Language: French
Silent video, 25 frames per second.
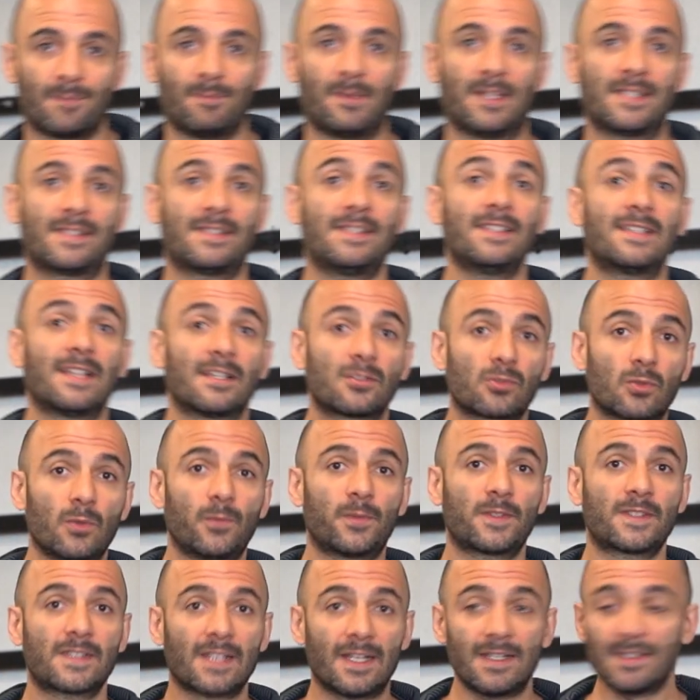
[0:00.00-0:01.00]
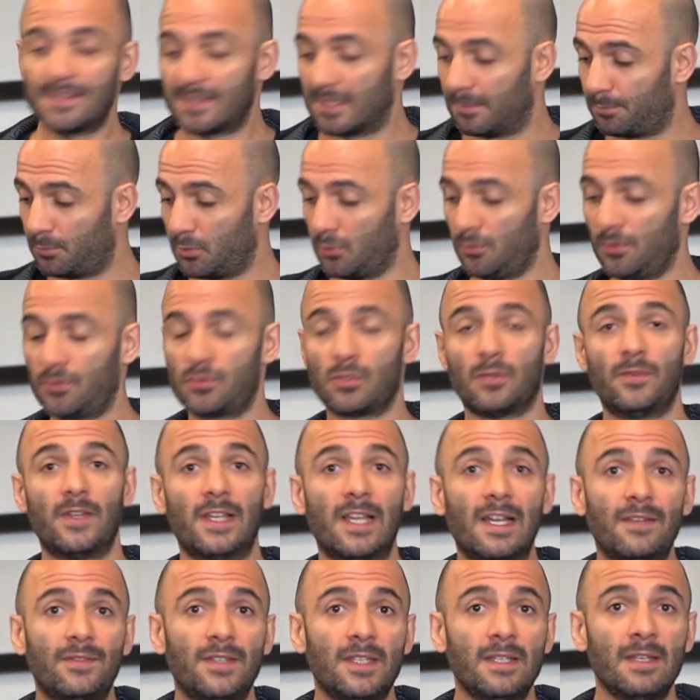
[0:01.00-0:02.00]
bah, si ça se trouve, ça, ça peut lui sauver
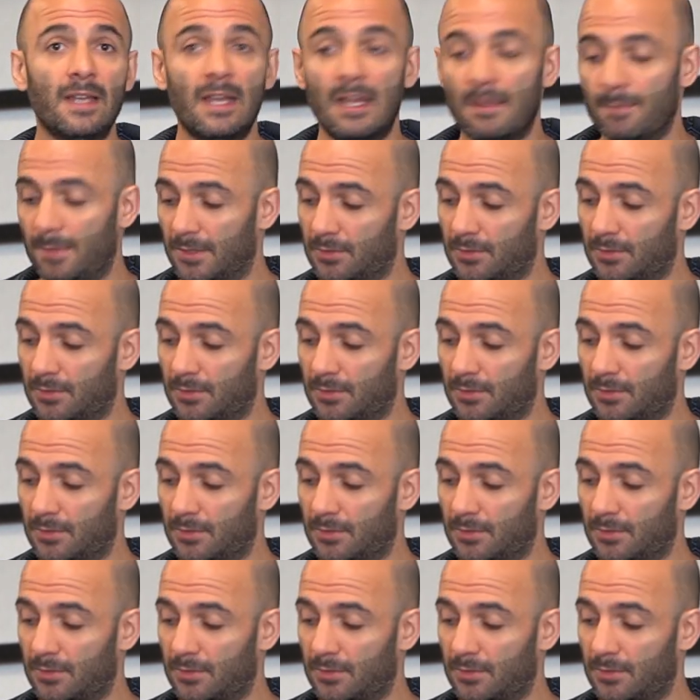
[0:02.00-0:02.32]
la vie.